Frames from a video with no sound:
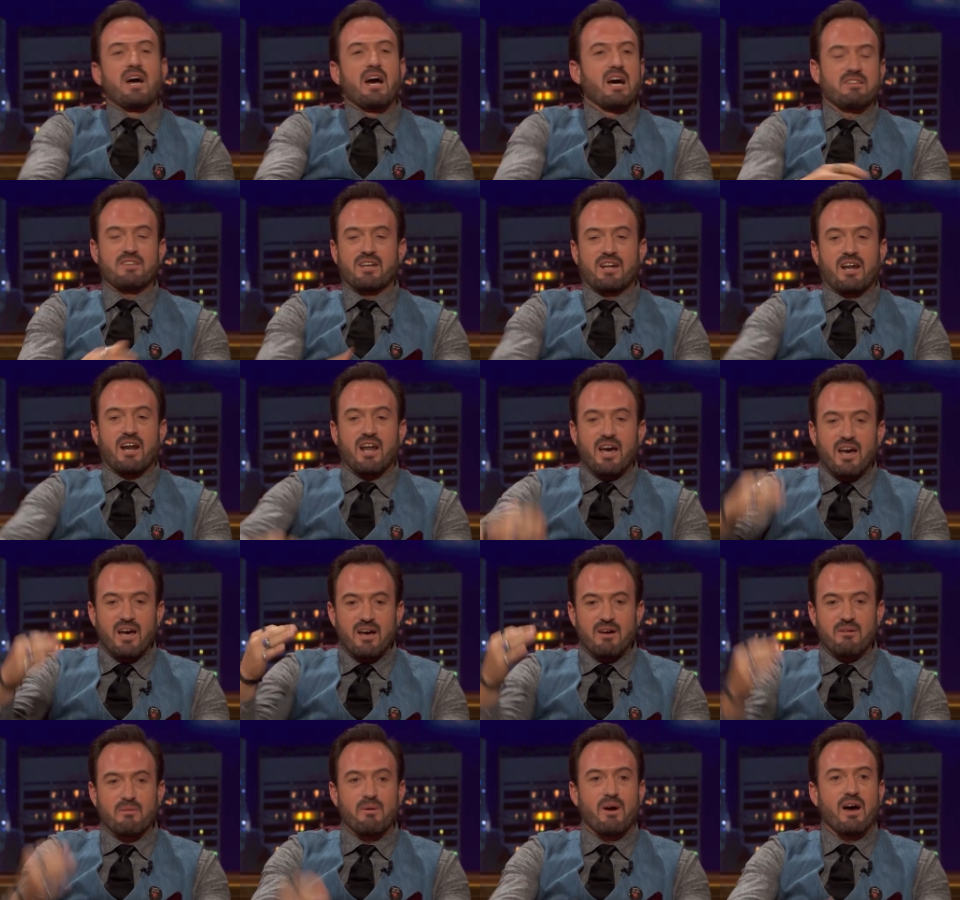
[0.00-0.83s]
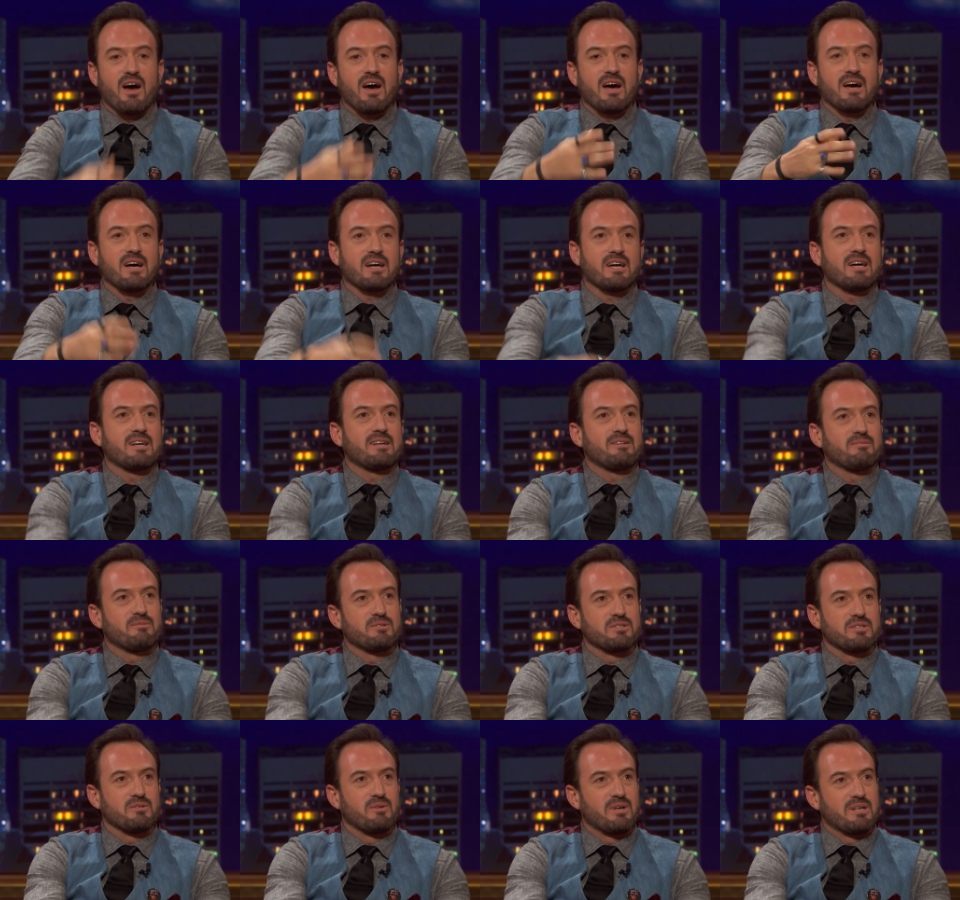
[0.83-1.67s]
a
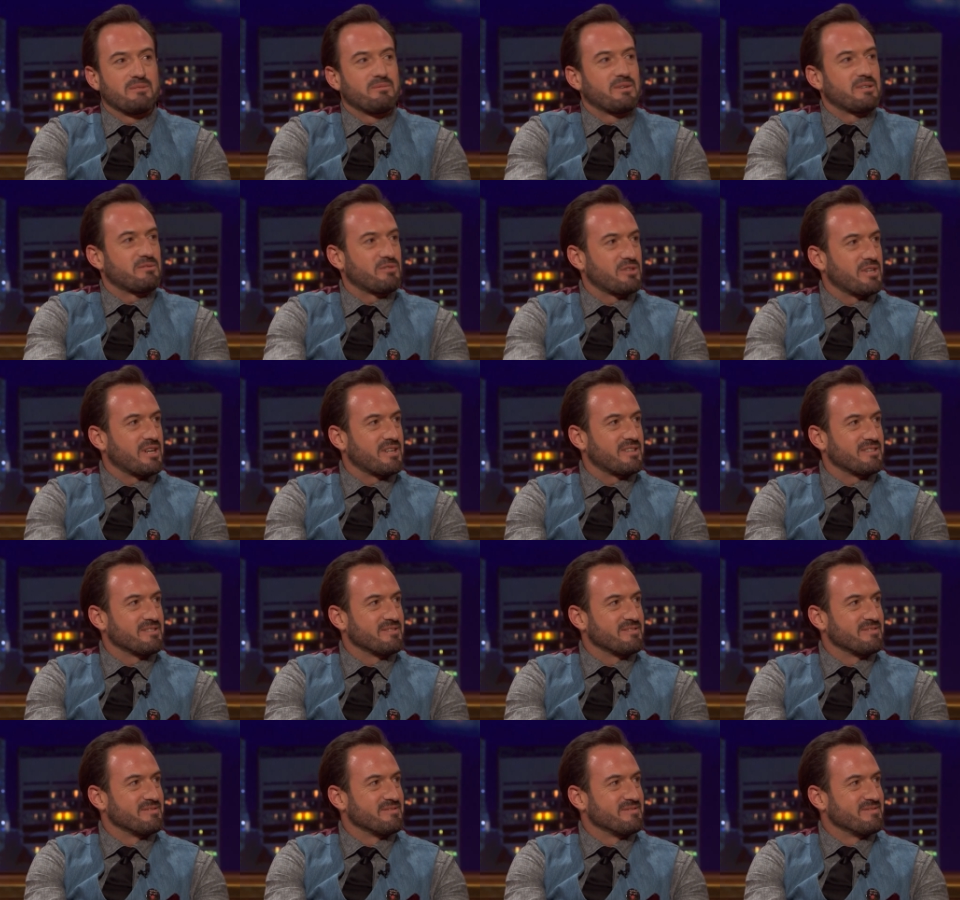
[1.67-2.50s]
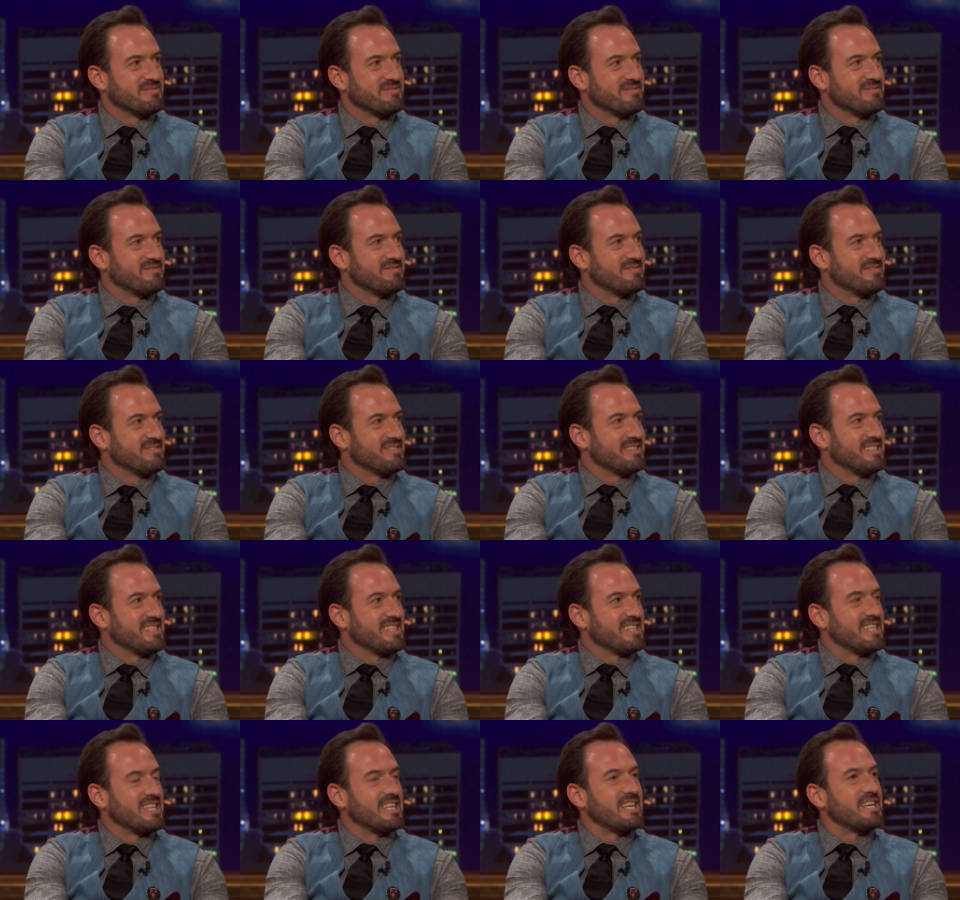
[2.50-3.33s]
trabajar. Pues no, era, un conservatorio,
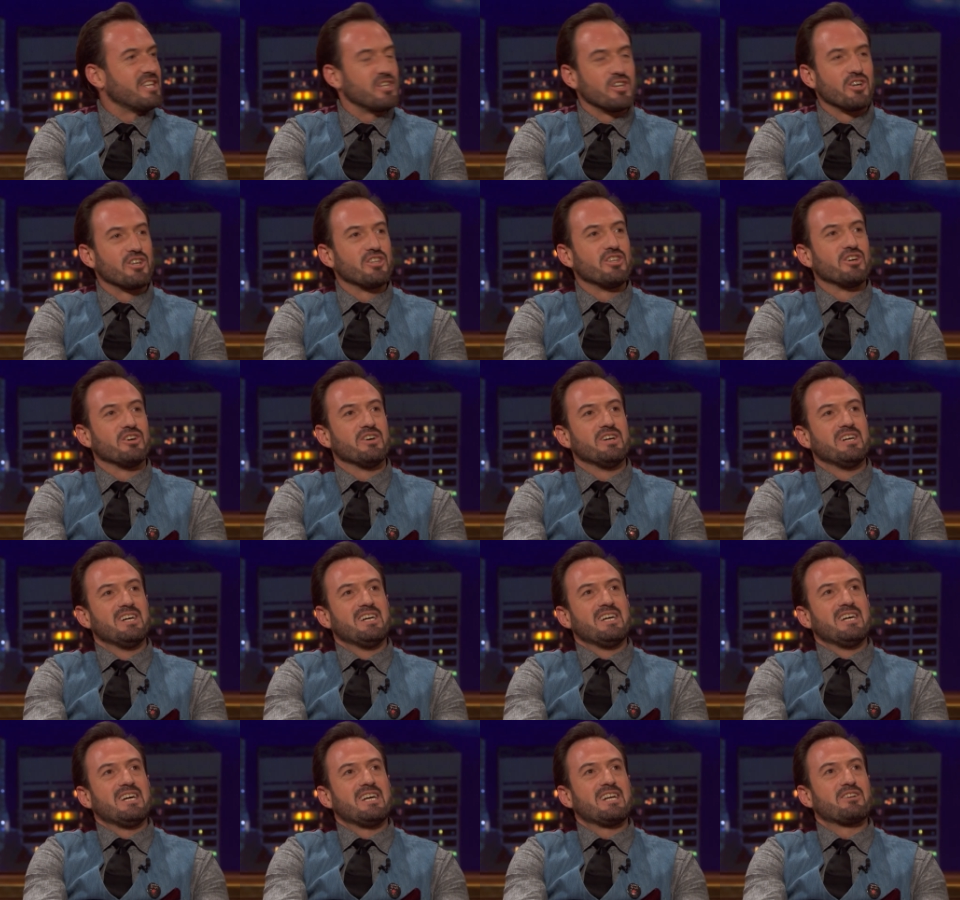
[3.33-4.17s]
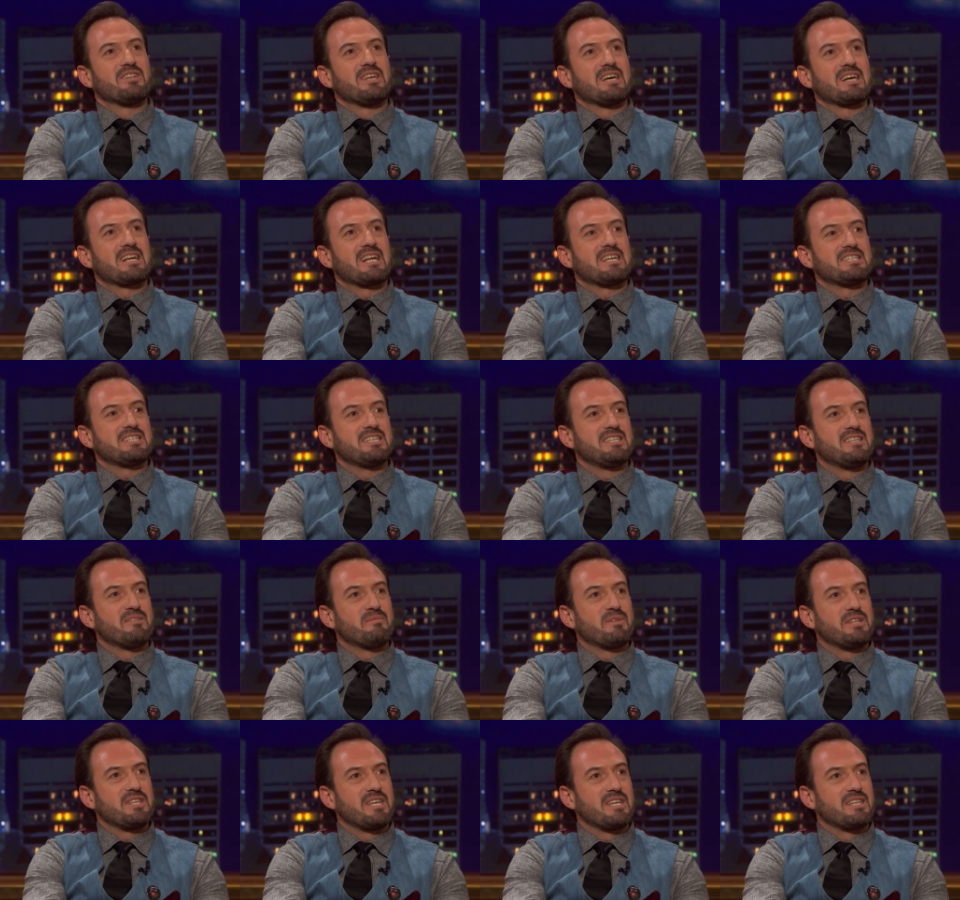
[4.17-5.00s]
eh, ¿no? era una clase
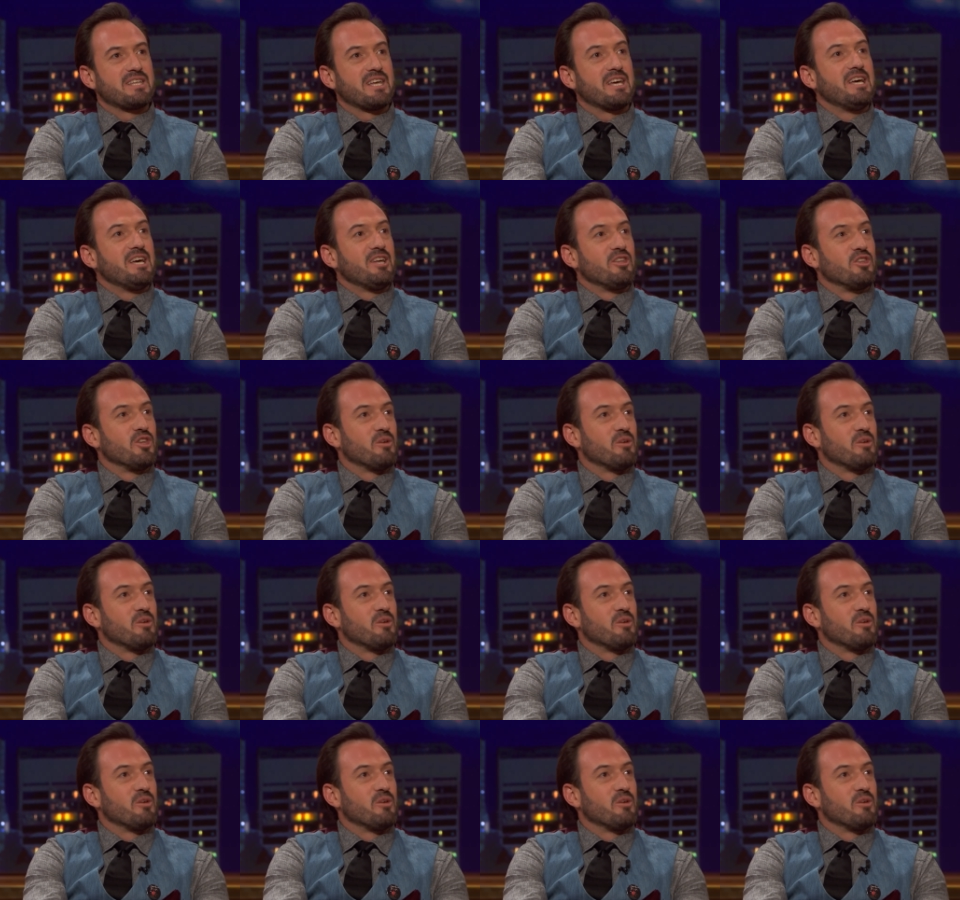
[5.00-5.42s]
independiente.